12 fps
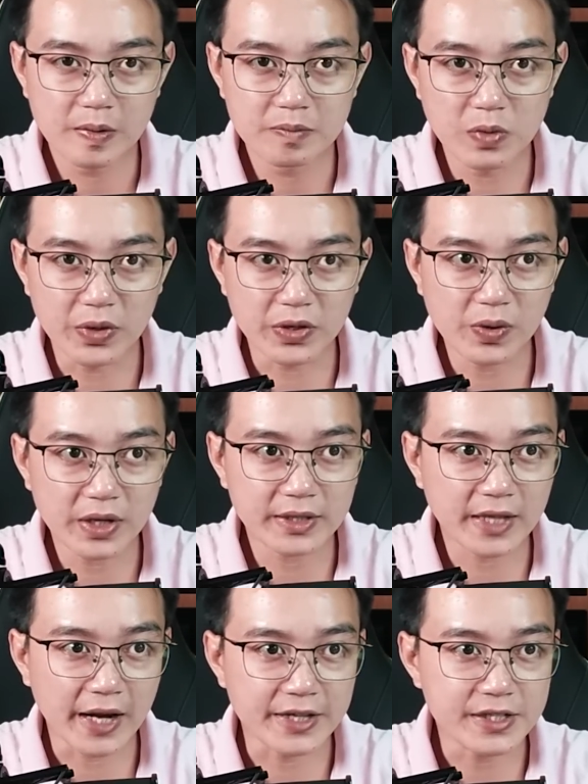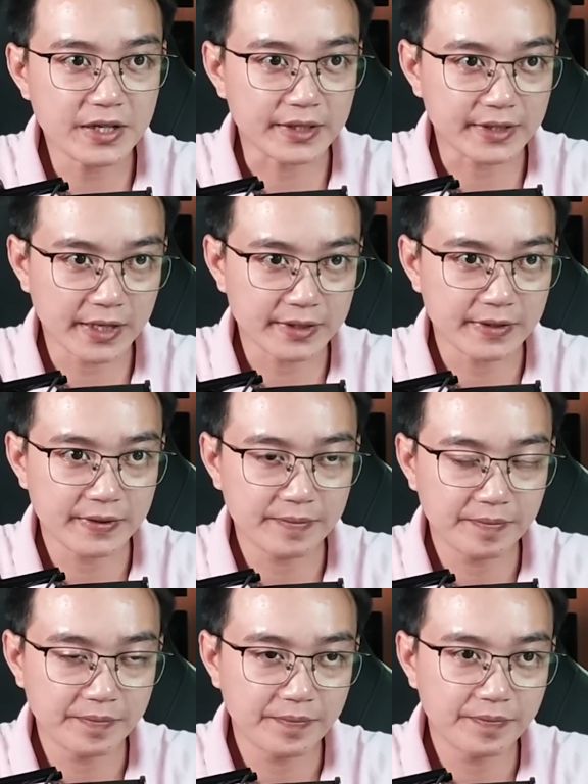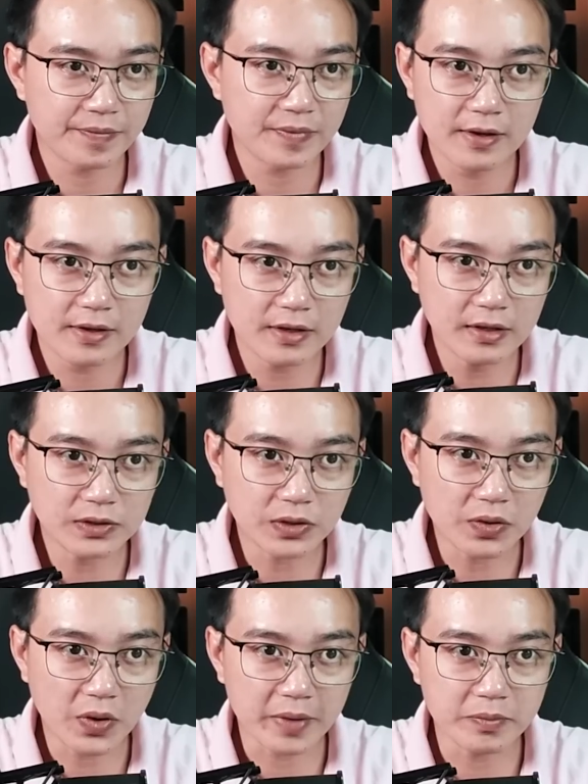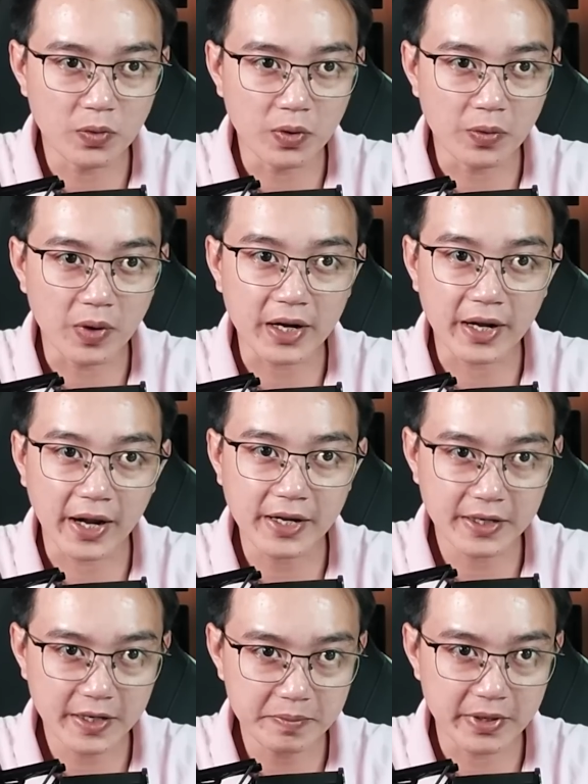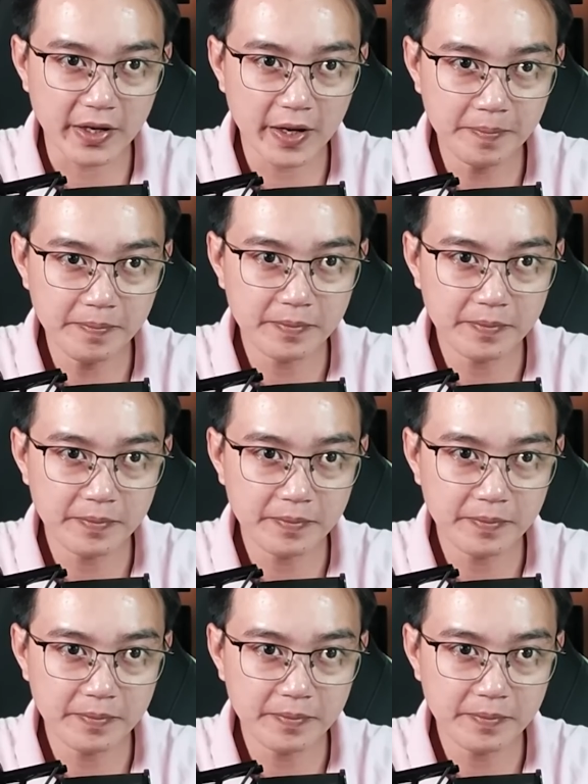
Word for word: Mùi của anh Tài rất là tanh, chứng tỏ loại bùa hoặc ngải anh ấy bị ếm